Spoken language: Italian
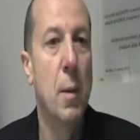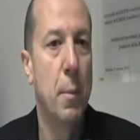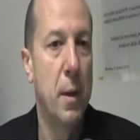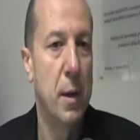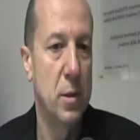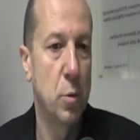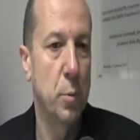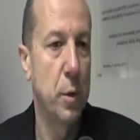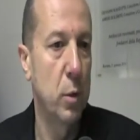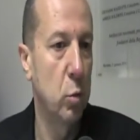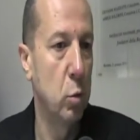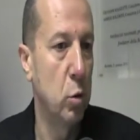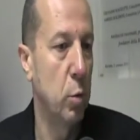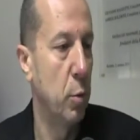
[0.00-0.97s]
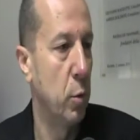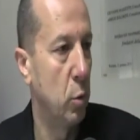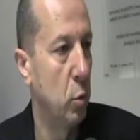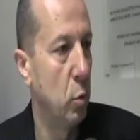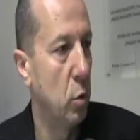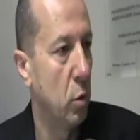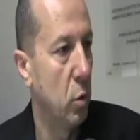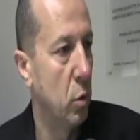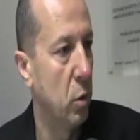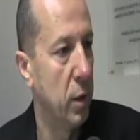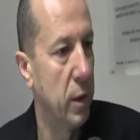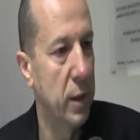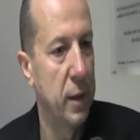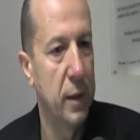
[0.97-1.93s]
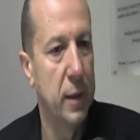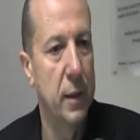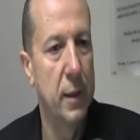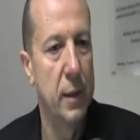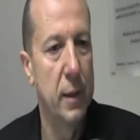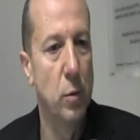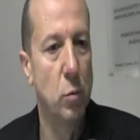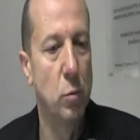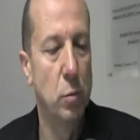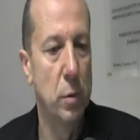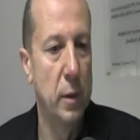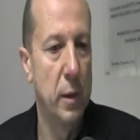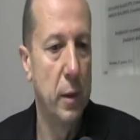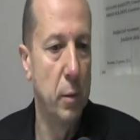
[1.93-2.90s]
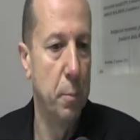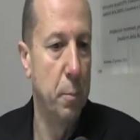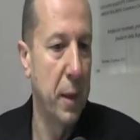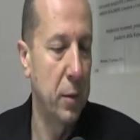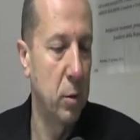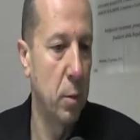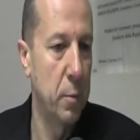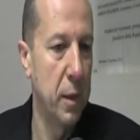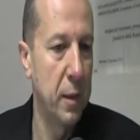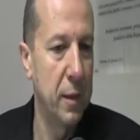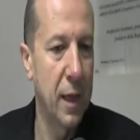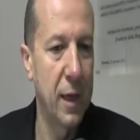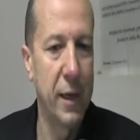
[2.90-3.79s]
ma soprattutto producono eh, un impatto ambientale